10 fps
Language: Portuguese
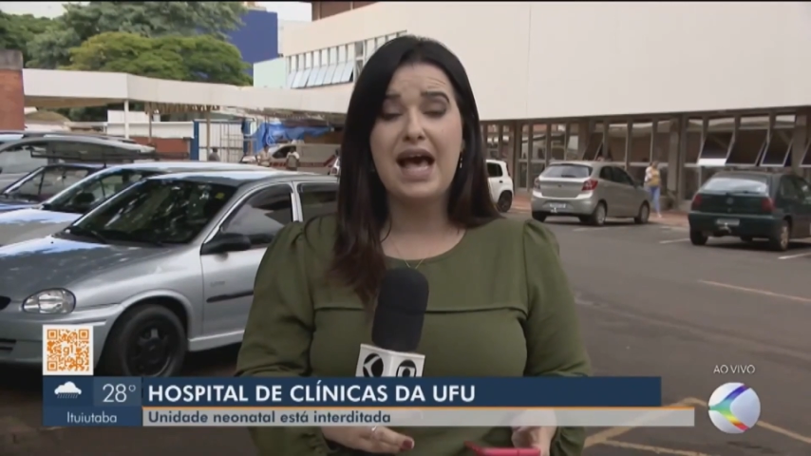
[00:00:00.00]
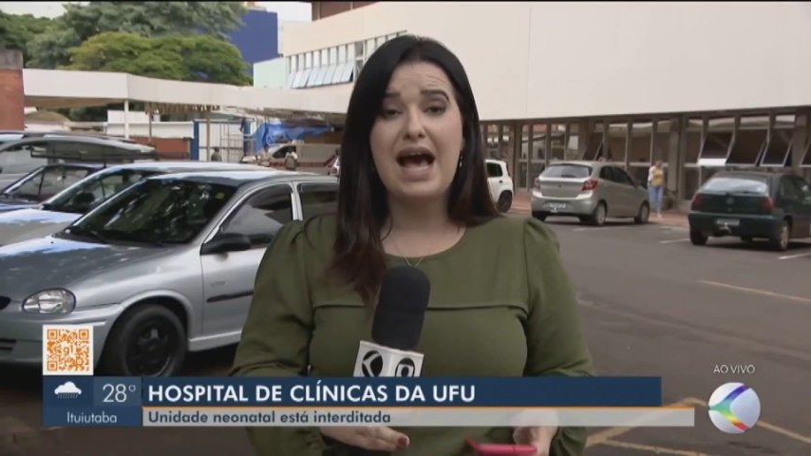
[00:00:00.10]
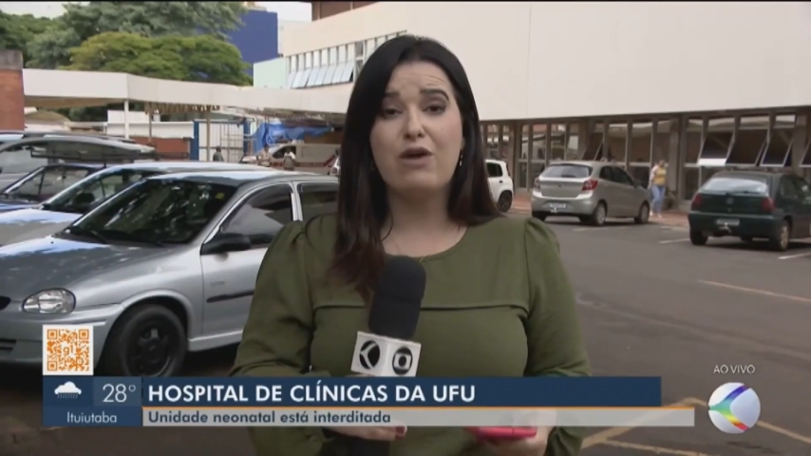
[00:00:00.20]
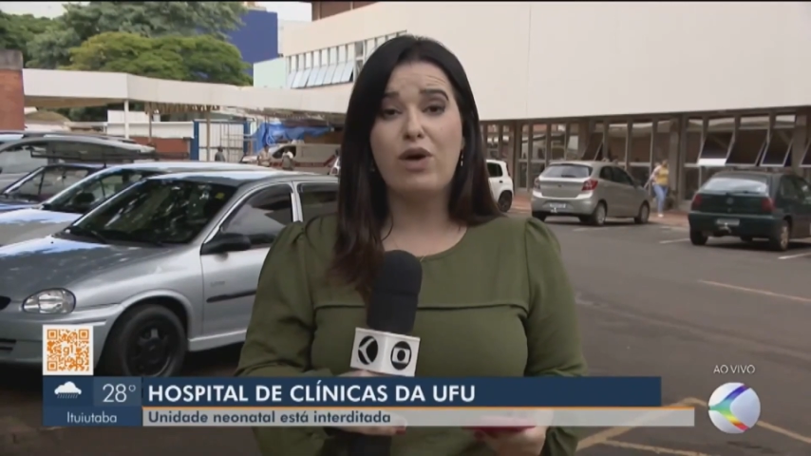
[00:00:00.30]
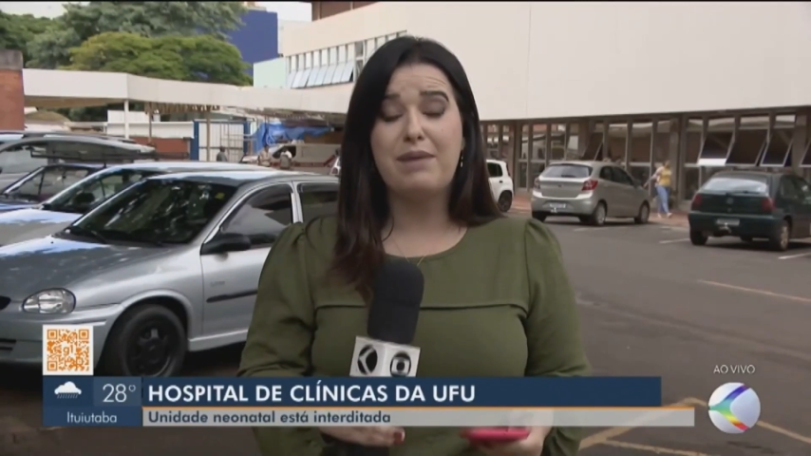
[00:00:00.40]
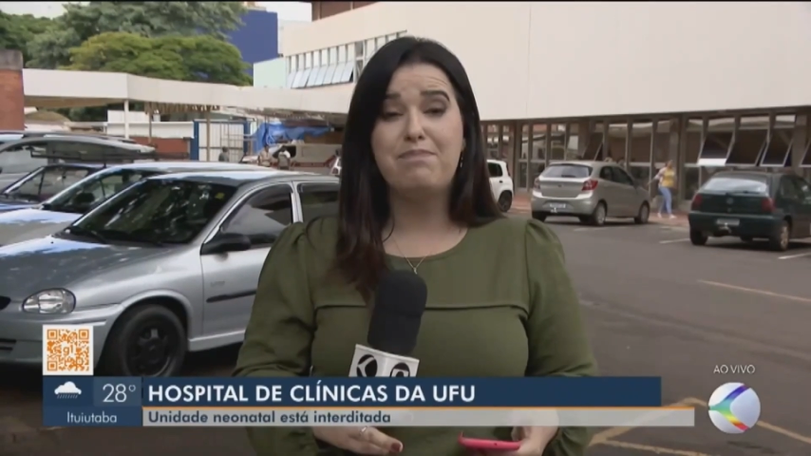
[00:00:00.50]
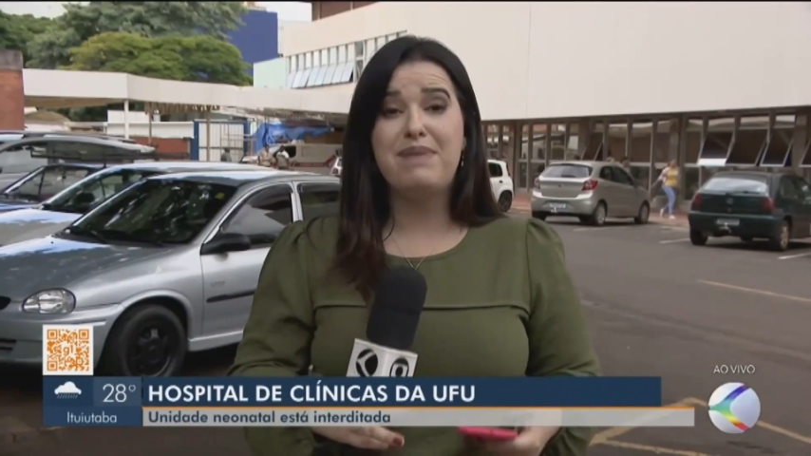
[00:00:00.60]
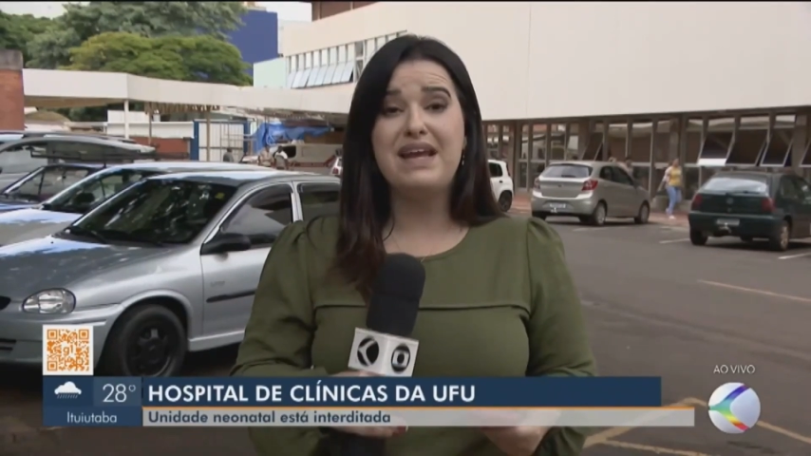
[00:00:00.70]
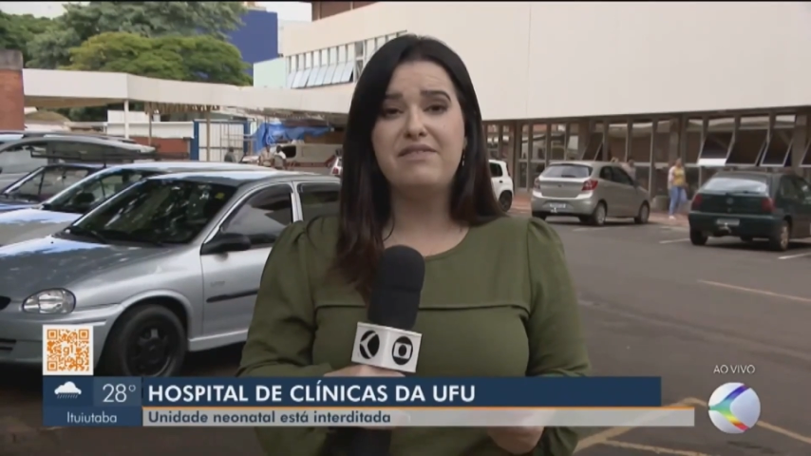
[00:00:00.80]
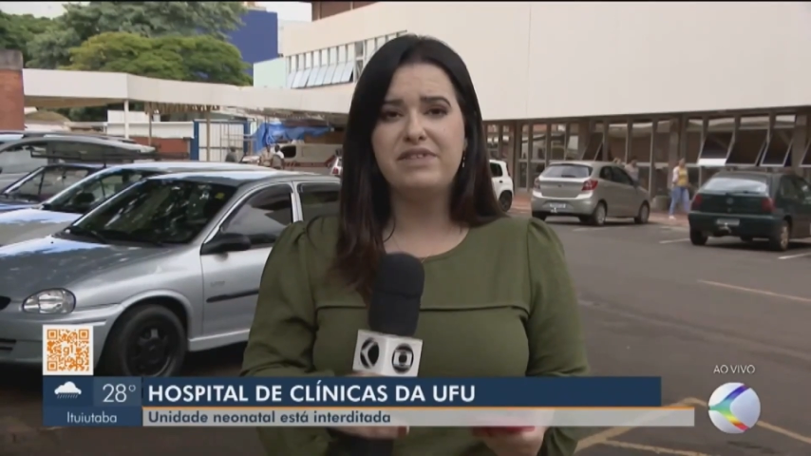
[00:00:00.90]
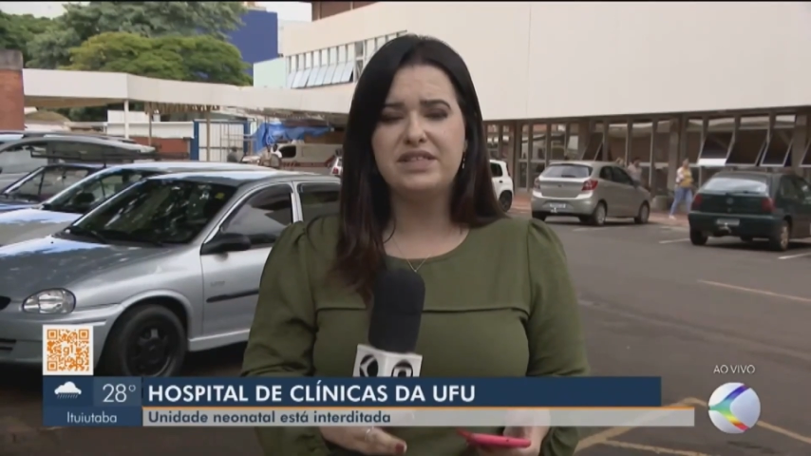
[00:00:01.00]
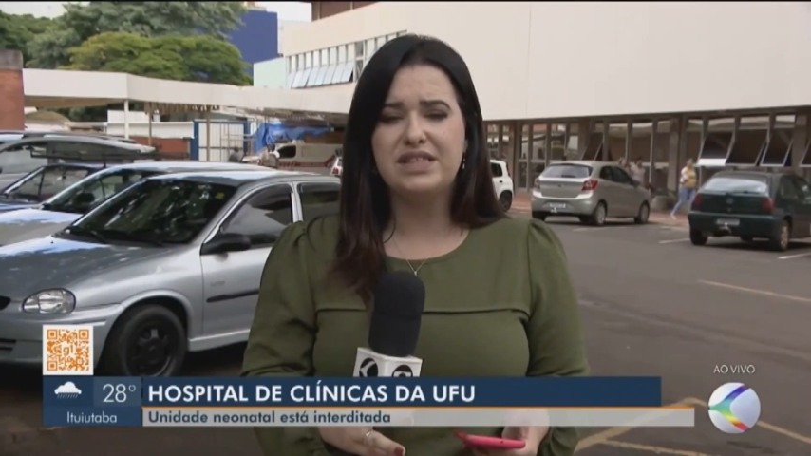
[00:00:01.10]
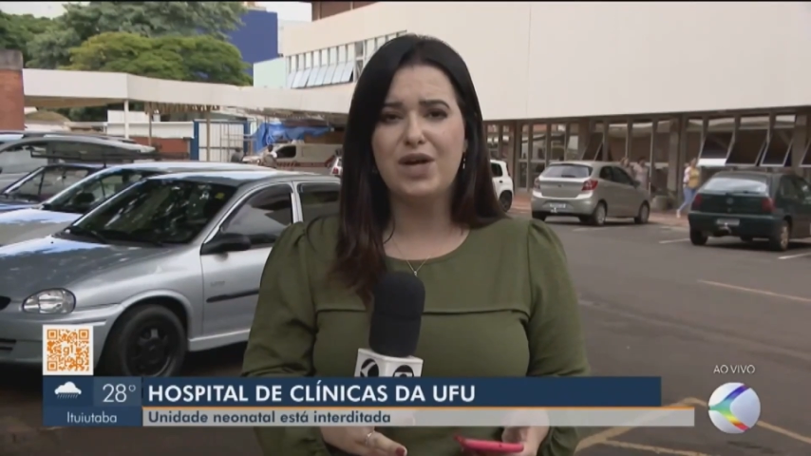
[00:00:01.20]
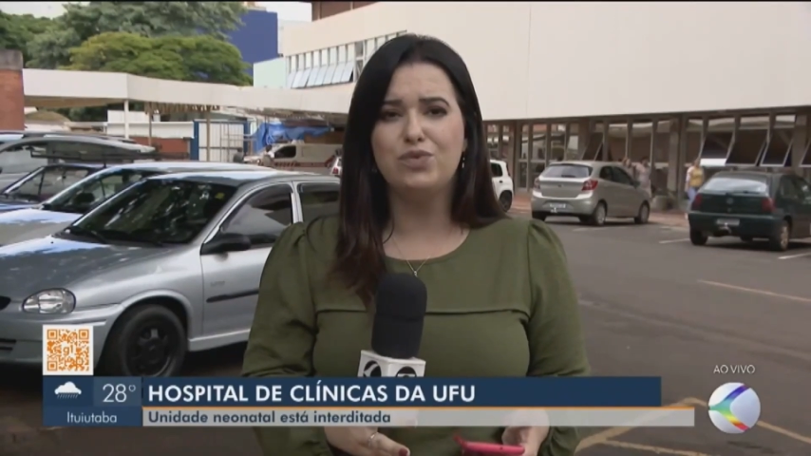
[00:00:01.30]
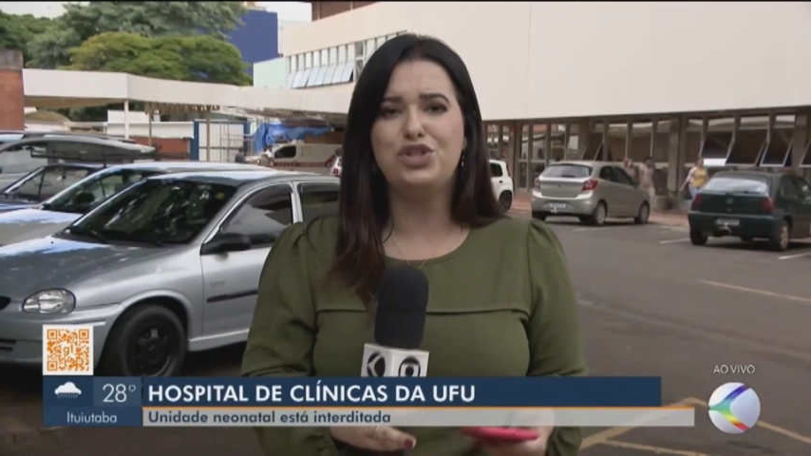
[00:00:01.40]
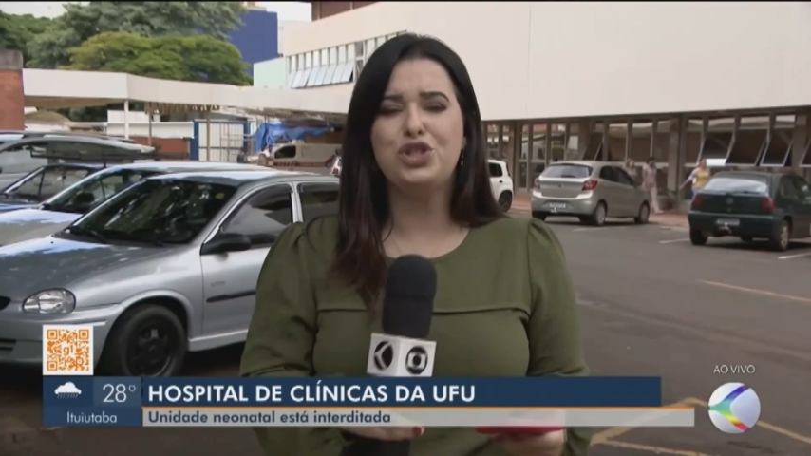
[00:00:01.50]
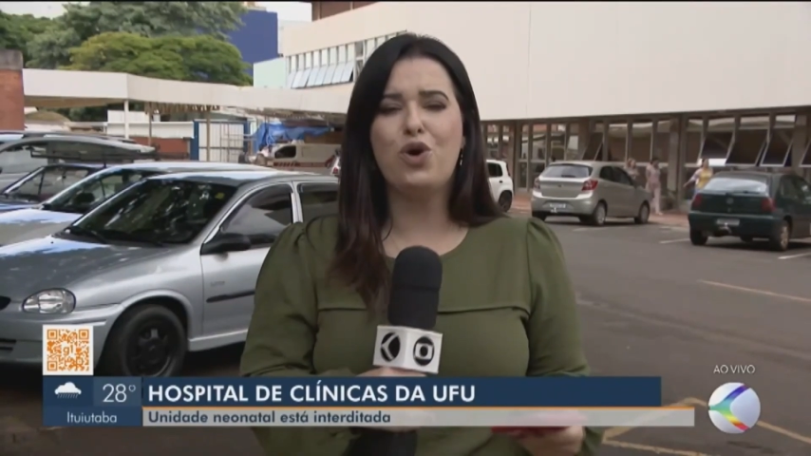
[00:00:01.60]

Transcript: Agora, previsão de